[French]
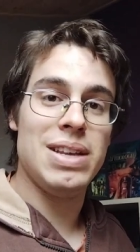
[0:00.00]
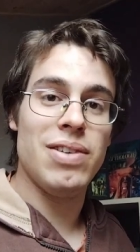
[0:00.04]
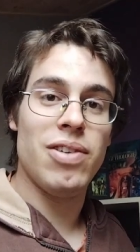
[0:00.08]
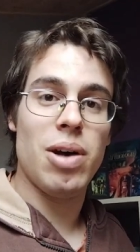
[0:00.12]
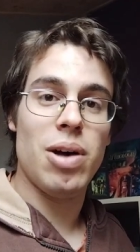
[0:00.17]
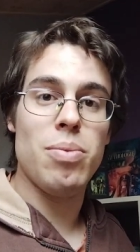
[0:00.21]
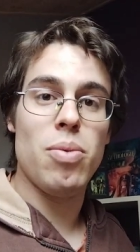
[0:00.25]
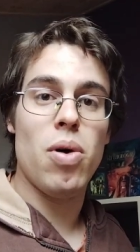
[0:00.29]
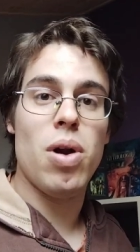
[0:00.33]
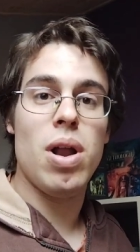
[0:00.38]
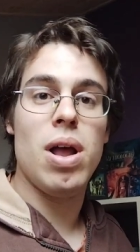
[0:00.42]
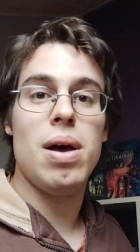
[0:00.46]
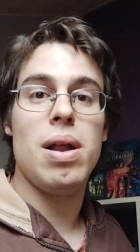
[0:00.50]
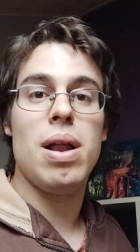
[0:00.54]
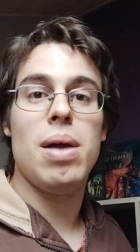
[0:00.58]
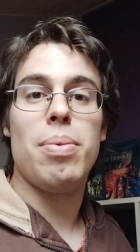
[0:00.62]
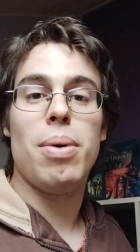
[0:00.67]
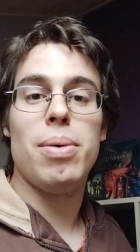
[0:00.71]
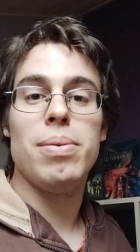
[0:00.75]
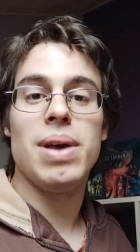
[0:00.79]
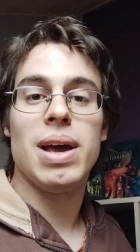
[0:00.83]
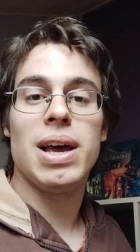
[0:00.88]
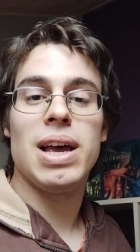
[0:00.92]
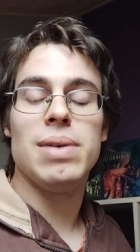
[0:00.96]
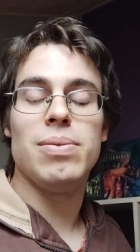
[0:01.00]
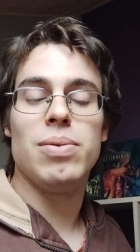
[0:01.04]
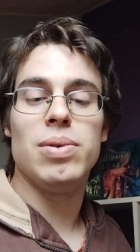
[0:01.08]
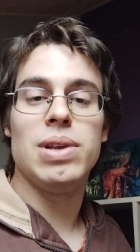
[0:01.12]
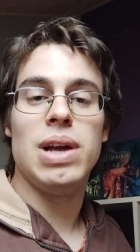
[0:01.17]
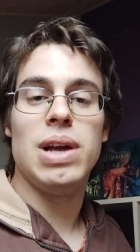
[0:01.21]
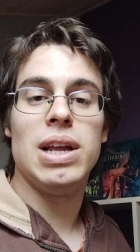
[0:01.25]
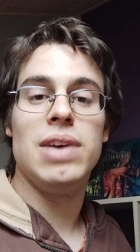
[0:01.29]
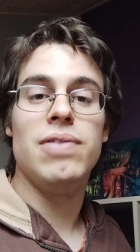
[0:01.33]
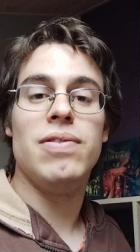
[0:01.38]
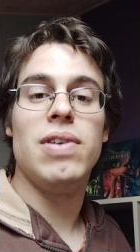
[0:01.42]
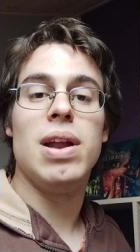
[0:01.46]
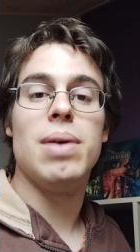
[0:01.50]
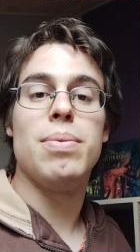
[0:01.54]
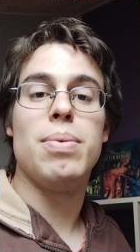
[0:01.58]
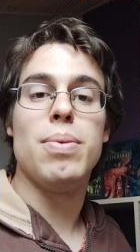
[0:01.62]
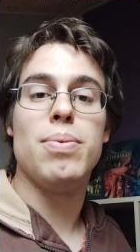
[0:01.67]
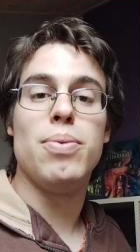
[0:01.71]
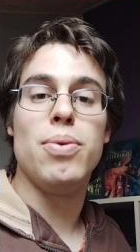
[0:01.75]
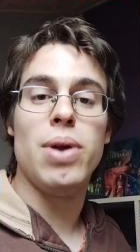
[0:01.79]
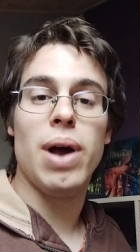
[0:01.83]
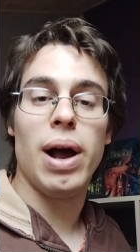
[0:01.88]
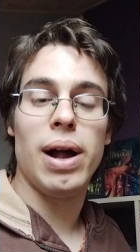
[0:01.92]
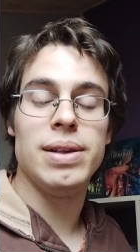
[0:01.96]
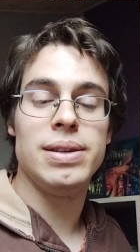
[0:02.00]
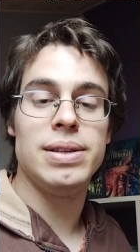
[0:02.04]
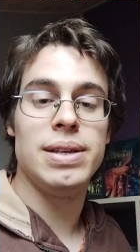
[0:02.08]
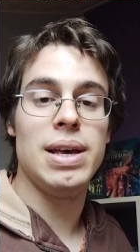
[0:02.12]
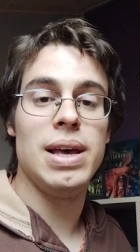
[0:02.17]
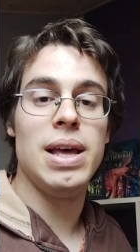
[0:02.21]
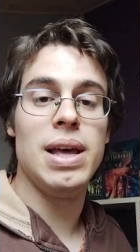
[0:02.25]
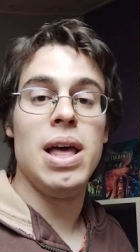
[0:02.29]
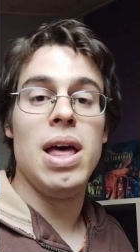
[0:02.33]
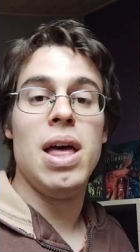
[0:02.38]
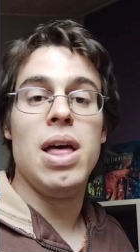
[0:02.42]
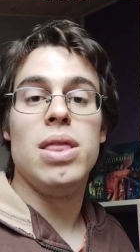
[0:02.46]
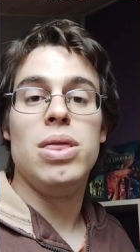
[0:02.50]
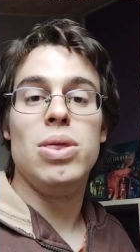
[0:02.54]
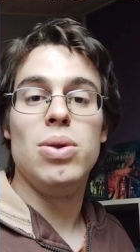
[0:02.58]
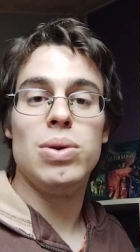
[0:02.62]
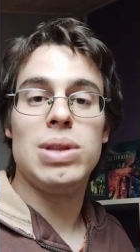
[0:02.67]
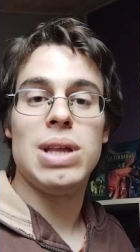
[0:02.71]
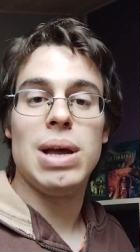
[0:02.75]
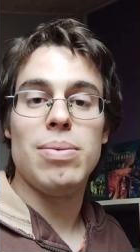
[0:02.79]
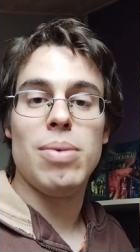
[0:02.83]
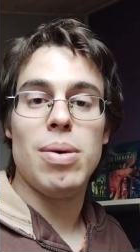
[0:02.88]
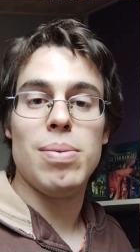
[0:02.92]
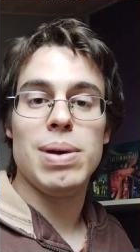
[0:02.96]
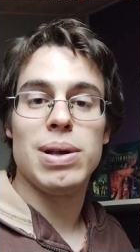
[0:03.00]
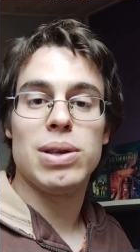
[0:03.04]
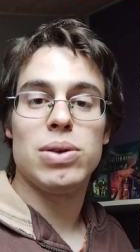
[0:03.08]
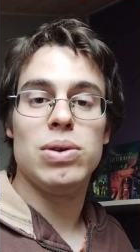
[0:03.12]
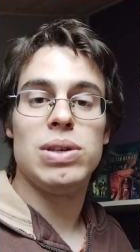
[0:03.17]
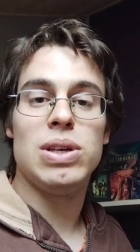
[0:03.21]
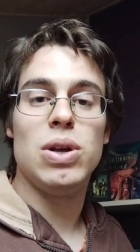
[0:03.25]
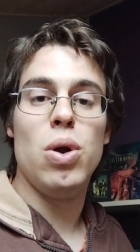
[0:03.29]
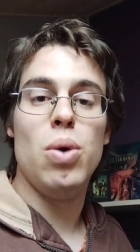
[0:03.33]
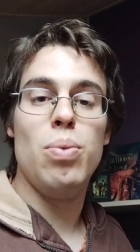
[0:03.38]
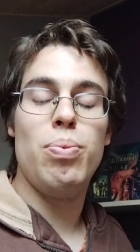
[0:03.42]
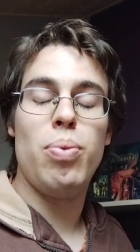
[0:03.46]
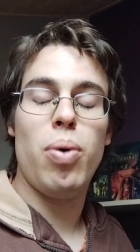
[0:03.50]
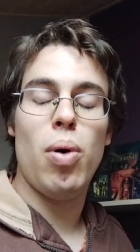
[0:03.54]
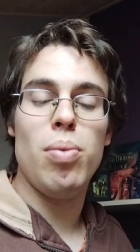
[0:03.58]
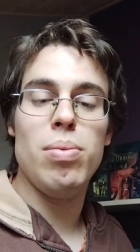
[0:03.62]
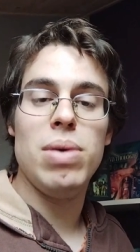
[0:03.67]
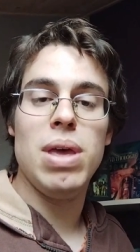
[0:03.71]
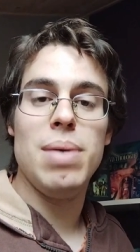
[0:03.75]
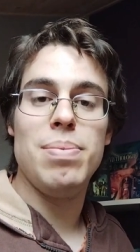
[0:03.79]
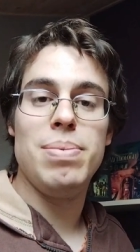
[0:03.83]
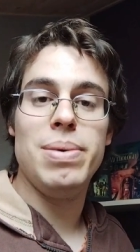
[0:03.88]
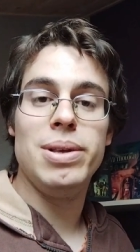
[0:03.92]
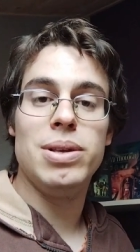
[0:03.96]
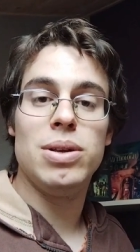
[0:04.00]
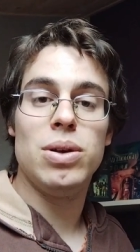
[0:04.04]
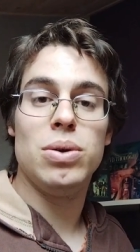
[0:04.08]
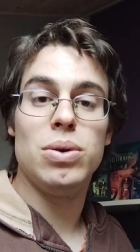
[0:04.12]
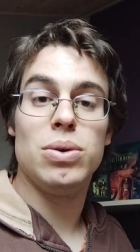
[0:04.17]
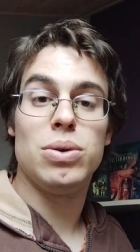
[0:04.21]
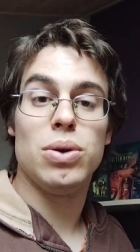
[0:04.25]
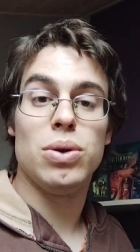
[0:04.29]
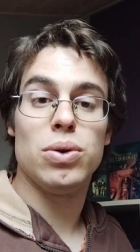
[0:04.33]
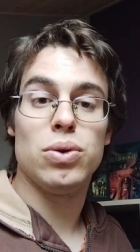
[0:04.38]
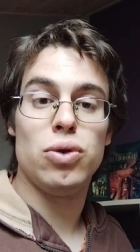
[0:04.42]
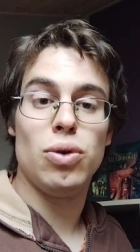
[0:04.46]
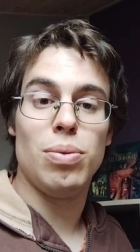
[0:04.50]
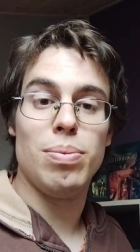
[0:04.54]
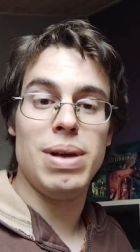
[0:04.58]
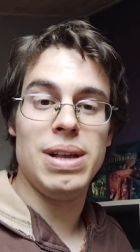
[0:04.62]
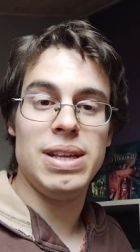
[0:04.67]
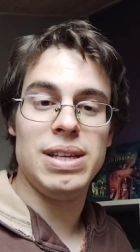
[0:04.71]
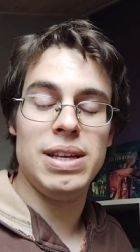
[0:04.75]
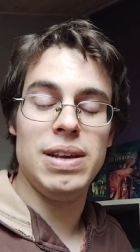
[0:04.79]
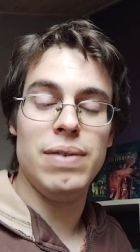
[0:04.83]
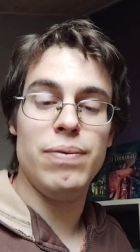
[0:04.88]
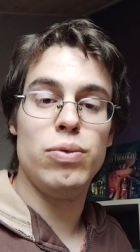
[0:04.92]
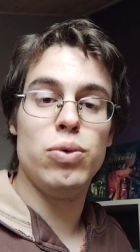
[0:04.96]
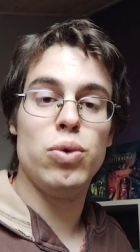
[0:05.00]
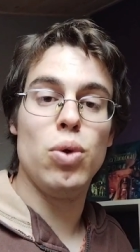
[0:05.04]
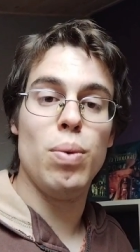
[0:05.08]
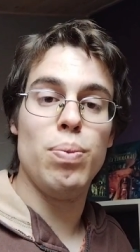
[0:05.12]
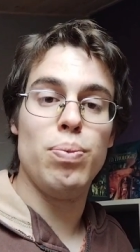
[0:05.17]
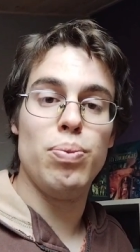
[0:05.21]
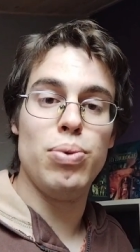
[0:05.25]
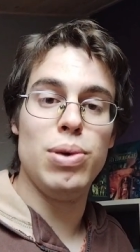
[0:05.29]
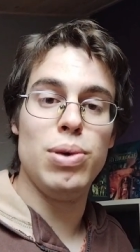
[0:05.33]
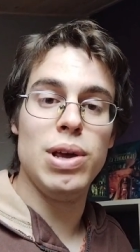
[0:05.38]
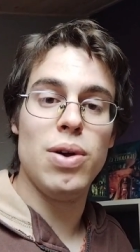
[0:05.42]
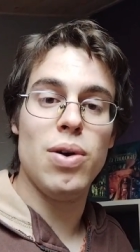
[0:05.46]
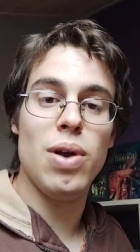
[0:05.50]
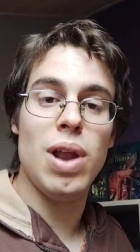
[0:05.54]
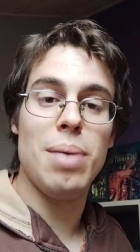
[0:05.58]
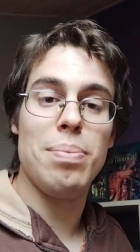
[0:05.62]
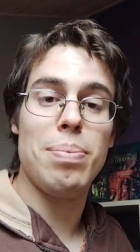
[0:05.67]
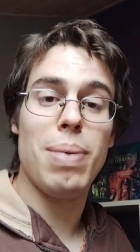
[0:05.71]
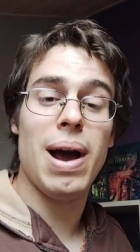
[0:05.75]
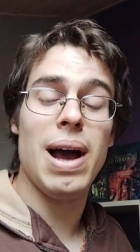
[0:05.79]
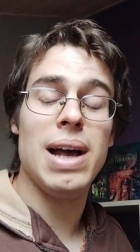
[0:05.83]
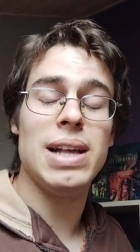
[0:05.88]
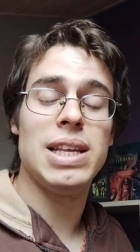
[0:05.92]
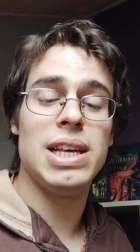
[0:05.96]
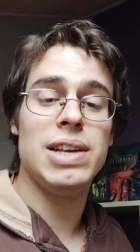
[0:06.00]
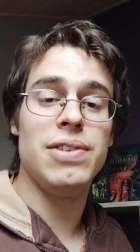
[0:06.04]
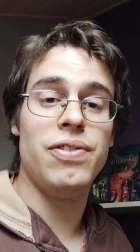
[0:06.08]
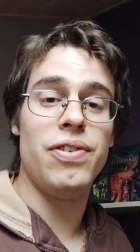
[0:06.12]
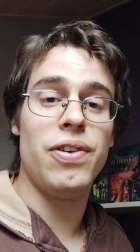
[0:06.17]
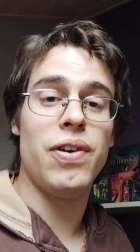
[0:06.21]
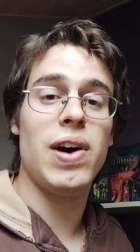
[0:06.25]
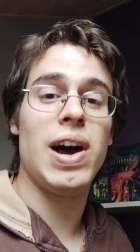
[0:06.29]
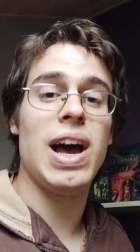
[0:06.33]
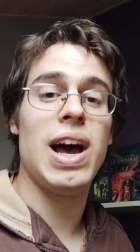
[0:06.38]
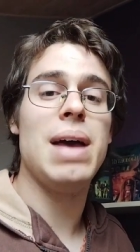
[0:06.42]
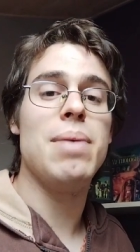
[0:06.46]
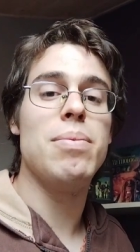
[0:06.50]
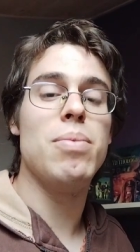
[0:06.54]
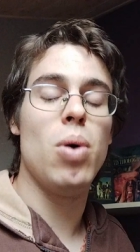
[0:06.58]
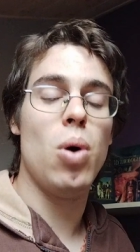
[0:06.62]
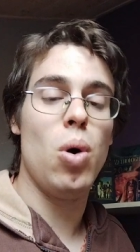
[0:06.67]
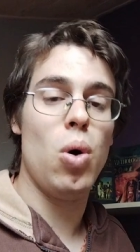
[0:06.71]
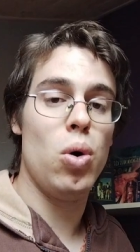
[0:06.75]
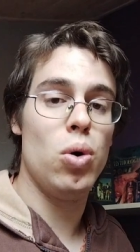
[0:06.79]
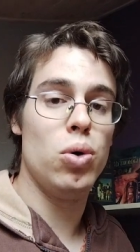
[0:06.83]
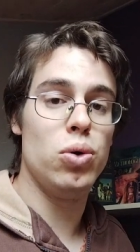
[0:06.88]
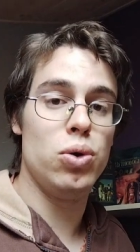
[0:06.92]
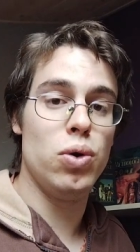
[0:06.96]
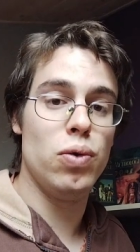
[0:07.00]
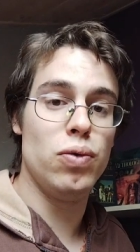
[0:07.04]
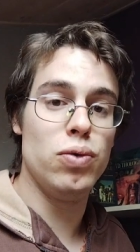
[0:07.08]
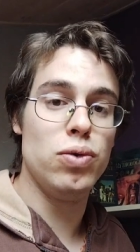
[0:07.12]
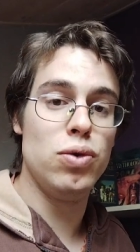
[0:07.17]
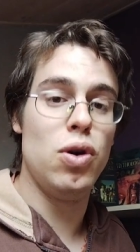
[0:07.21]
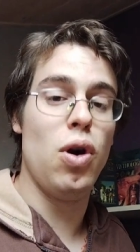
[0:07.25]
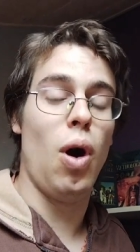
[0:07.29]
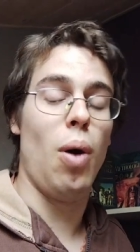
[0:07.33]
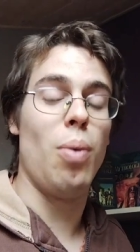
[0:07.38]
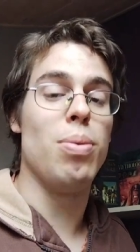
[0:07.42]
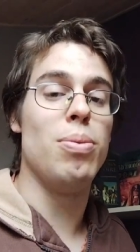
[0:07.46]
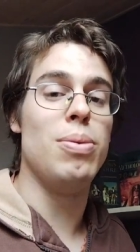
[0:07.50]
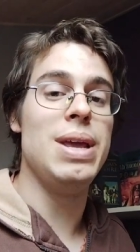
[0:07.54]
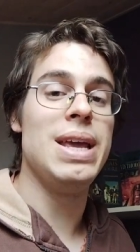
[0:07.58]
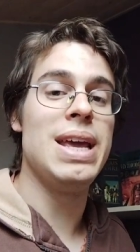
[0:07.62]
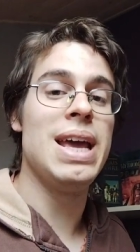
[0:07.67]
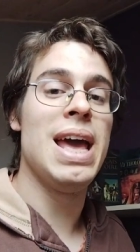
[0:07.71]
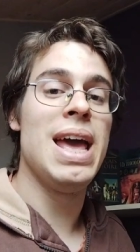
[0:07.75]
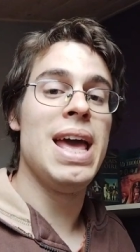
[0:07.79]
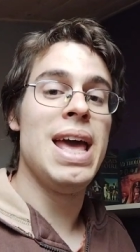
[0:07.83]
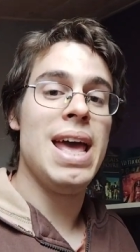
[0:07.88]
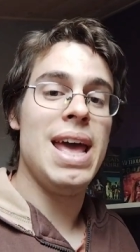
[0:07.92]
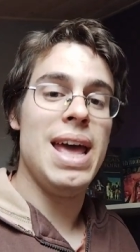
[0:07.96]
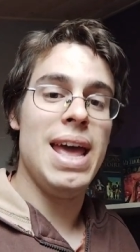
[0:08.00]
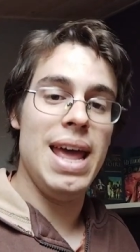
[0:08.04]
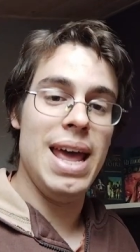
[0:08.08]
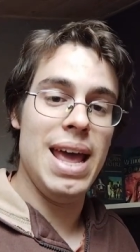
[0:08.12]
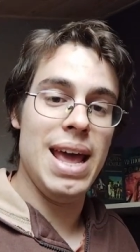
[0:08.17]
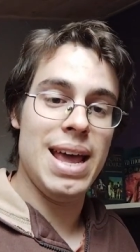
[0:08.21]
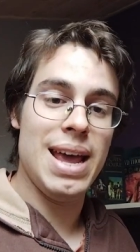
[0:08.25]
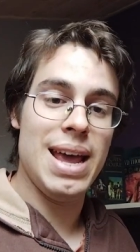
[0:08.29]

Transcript: Mais c'est vraiment la, Première Guerre mondiale qui va la populariser, notamment parce que c'est le premier épisode de censure massive depuis que la presse est vraiment devenue grand public